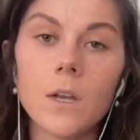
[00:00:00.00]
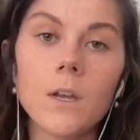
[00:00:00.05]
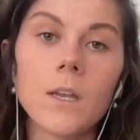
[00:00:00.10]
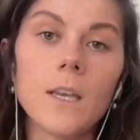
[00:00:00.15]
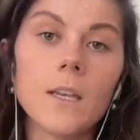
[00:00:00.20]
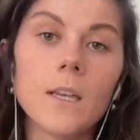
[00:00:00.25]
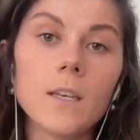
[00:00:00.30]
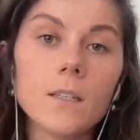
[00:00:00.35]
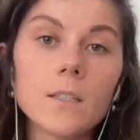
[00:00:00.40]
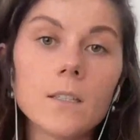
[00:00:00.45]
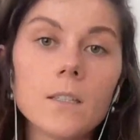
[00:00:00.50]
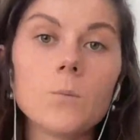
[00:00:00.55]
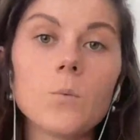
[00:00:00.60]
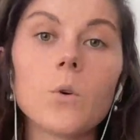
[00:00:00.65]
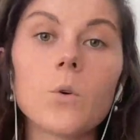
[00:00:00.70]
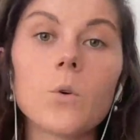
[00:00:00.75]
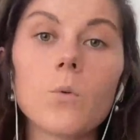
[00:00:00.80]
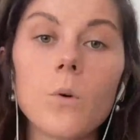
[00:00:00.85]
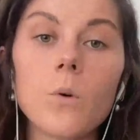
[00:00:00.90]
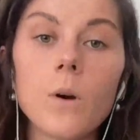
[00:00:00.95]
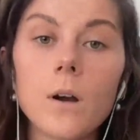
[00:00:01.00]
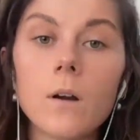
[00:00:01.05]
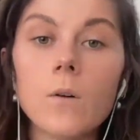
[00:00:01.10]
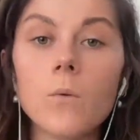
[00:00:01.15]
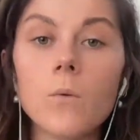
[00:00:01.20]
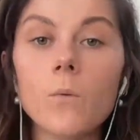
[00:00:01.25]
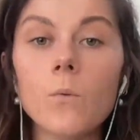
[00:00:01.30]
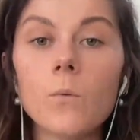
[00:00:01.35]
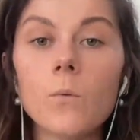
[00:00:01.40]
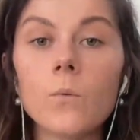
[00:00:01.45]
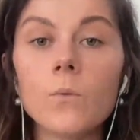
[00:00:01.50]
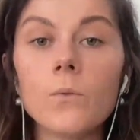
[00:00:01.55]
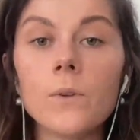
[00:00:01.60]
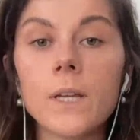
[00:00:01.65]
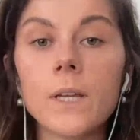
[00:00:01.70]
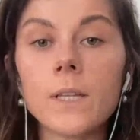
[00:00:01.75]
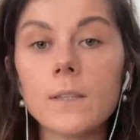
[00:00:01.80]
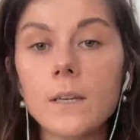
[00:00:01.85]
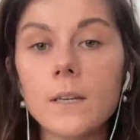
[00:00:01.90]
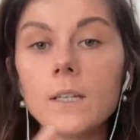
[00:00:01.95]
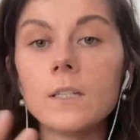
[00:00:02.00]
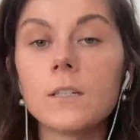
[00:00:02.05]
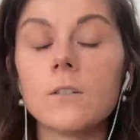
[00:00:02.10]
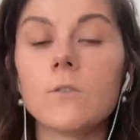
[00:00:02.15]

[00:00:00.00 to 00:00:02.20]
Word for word: Et c'est pourquoi on attache